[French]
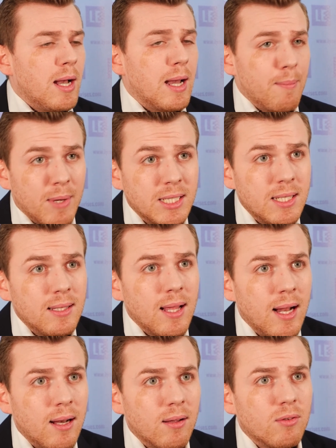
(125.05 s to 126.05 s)
La
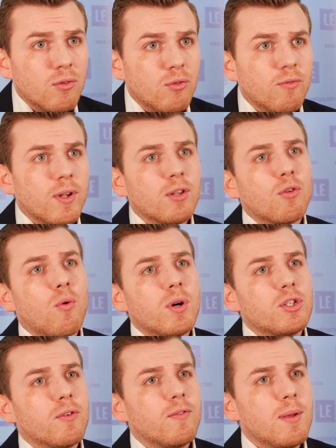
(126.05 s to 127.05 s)
matinale du
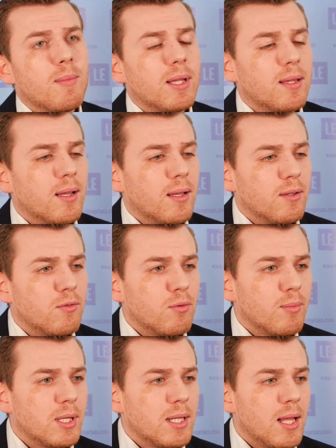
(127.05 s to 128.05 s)
23 janvier matin est
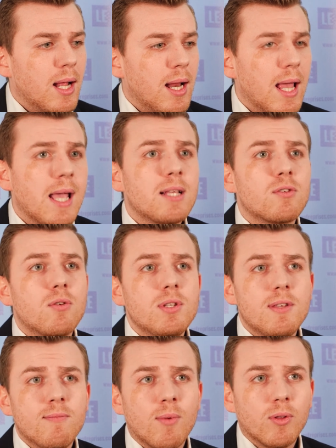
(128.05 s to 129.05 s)
une matinale
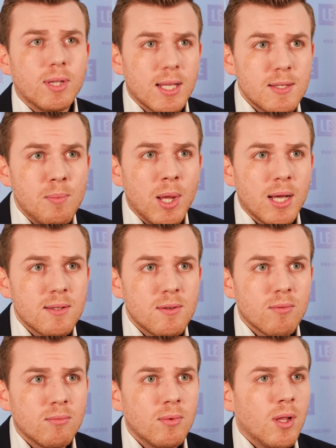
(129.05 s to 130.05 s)
exclusivement
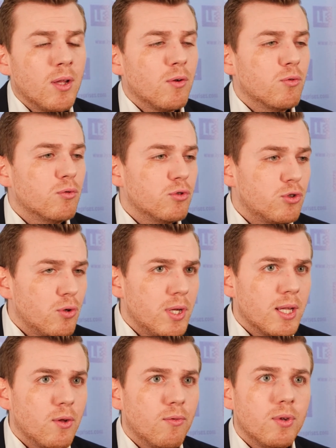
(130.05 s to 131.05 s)
d'inspiration où
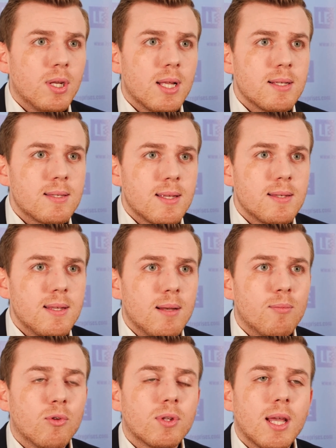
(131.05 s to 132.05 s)
Julia De Funès,
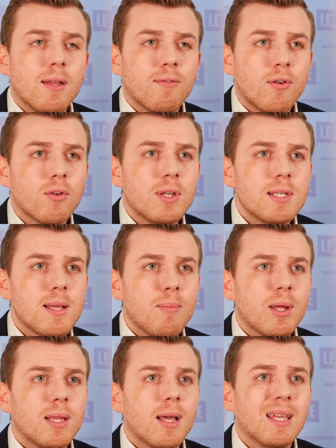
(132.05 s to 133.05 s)
Cécile Montaigne, Frankie
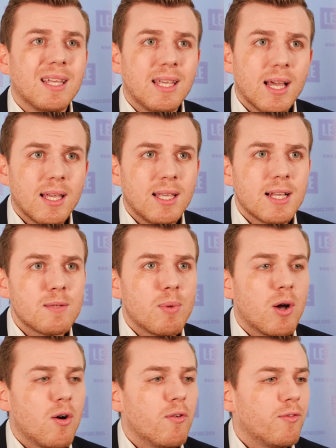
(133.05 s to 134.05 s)
Zapata et Gary
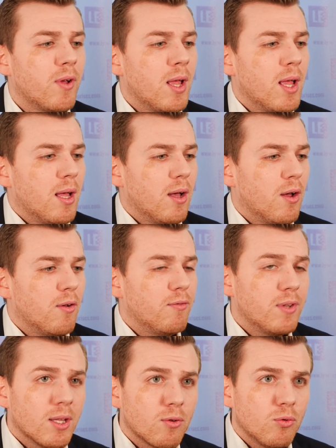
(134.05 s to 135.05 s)
Gasparov euh,
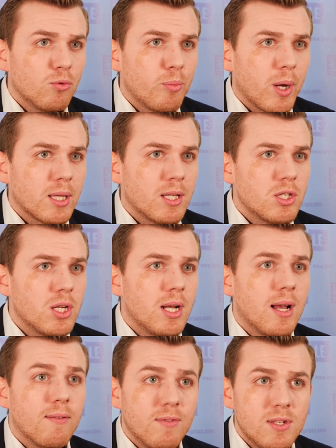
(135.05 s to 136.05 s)
viendront nous partager
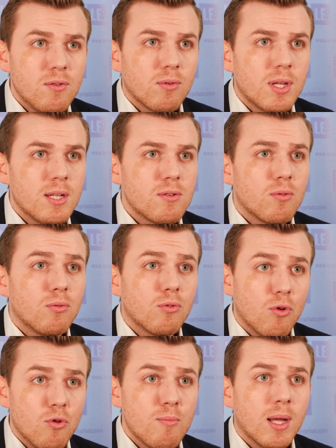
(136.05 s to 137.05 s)
la vision qu'ils ont
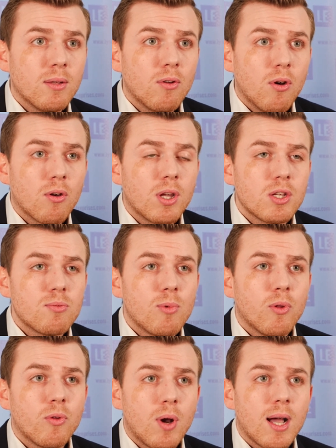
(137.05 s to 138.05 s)
de l'humain, de
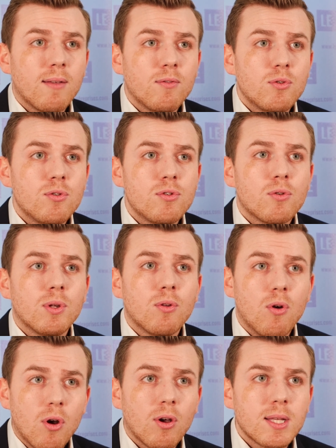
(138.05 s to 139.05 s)
l'engagement, de la révolution et
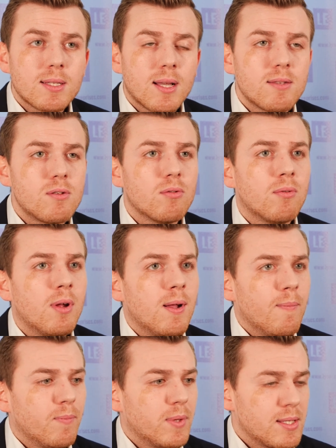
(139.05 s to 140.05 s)
de l'orchestration
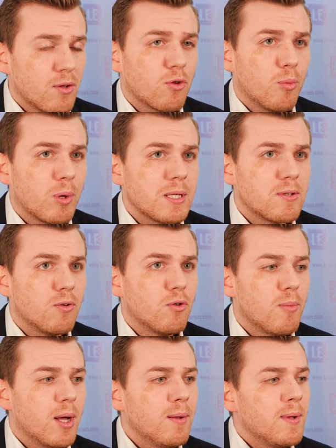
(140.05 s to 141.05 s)
des entreprises de
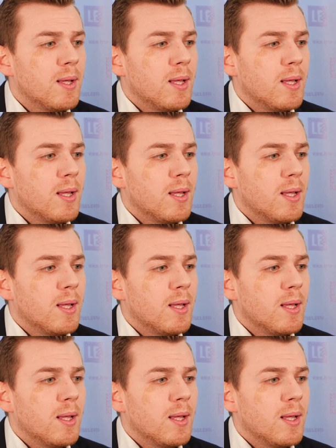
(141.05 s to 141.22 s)
demain.